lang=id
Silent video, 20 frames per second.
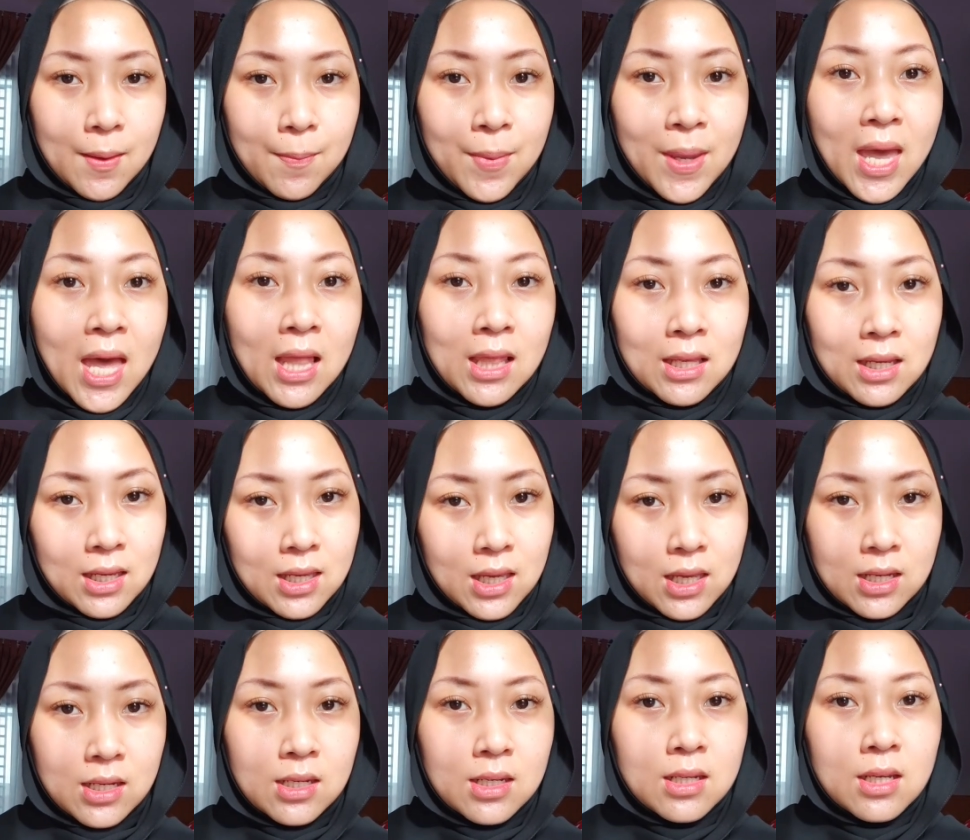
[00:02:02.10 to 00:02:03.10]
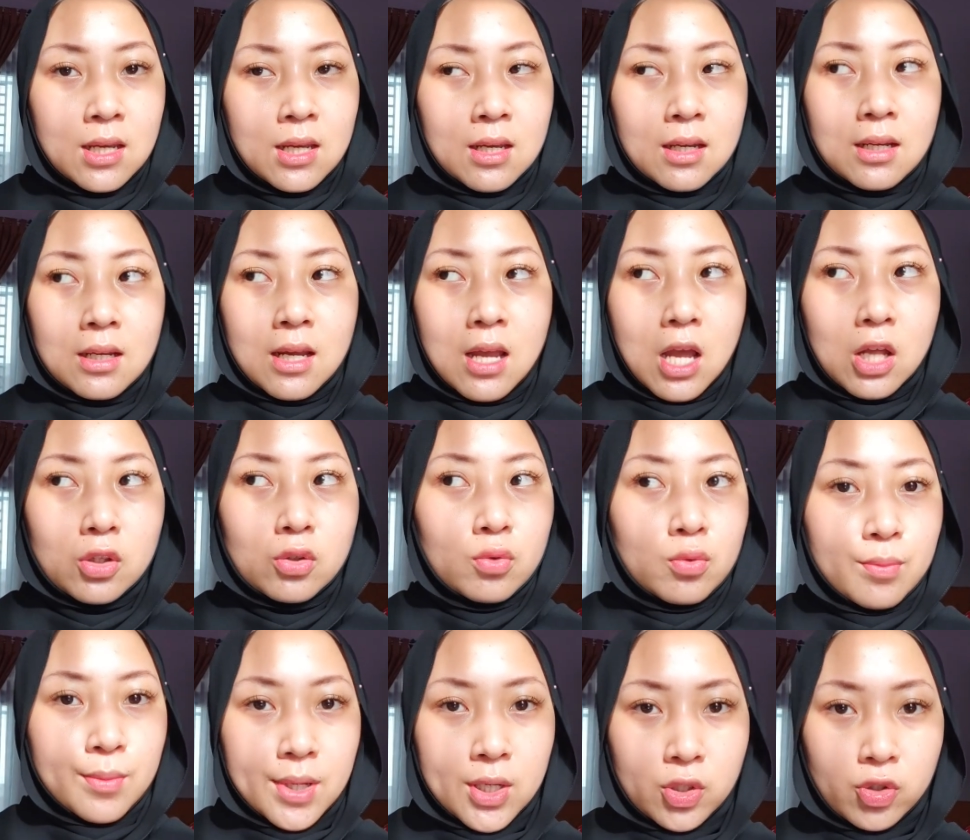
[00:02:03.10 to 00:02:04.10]
tapi elegan, nggak
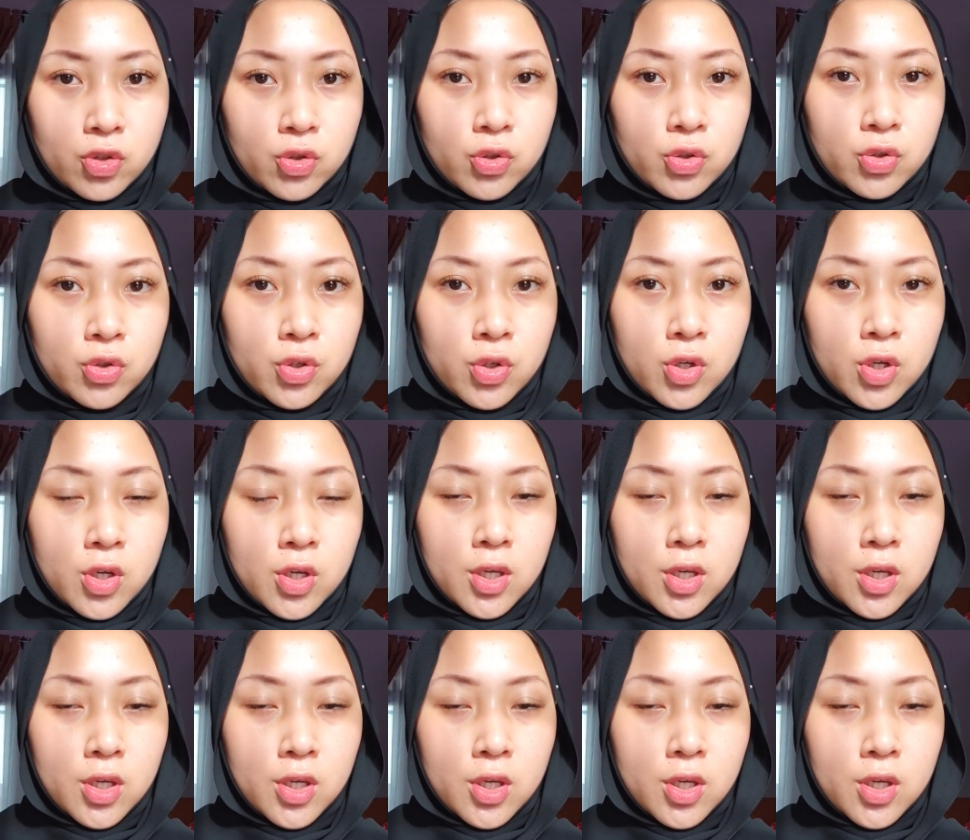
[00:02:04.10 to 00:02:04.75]
too much.